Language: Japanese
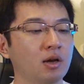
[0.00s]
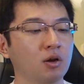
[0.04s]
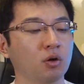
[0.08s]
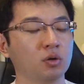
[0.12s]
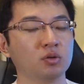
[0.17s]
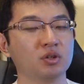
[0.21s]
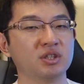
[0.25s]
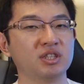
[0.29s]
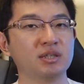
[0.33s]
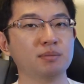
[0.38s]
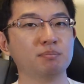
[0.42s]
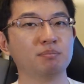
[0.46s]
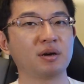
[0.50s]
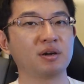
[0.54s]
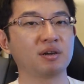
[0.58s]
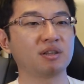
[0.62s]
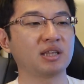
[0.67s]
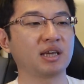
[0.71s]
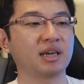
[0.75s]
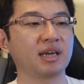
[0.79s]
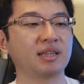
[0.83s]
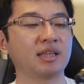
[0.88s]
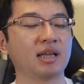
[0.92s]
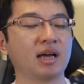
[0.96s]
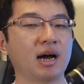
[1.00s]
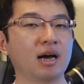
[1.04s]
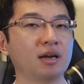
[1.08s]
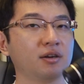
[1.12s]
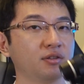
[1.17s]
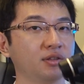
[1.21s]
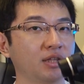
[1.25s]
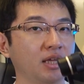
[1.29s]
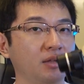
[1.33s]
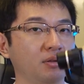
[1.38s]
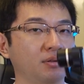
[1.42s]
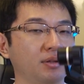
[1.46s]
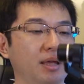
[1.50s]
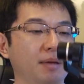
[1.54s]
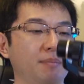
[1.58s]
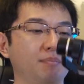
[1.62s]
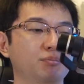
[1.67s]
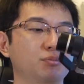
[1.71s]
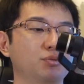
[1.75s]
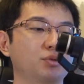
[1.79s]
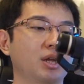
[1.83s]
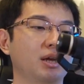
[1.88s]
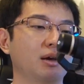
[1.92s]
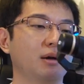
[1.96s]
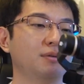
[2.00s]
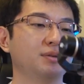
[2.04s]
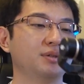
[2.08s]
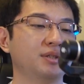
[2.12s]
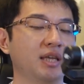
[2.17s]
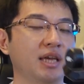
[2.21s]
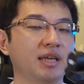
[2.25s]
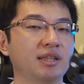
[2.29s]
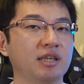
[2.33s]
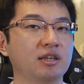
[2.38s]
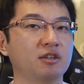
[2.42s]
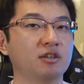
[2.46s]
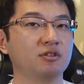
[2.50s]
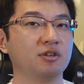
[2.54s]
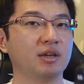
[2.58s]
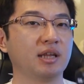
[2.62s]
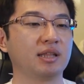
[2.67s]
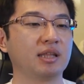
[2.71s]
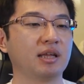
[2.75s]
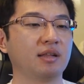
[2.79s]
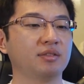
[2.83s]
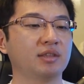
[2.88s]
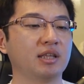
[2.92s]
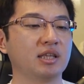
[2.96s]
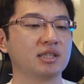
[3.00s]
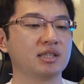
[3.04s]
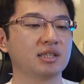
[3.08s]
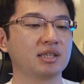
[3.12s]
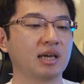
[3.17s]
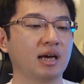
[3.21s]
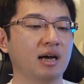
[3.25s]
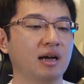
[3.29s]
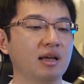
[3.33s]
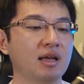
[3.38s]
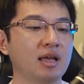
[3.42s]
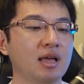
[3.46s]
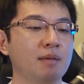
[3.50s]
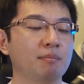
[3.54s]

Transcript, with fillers: このジンバルだけである程度ね、ブレは防いでくれたんですが、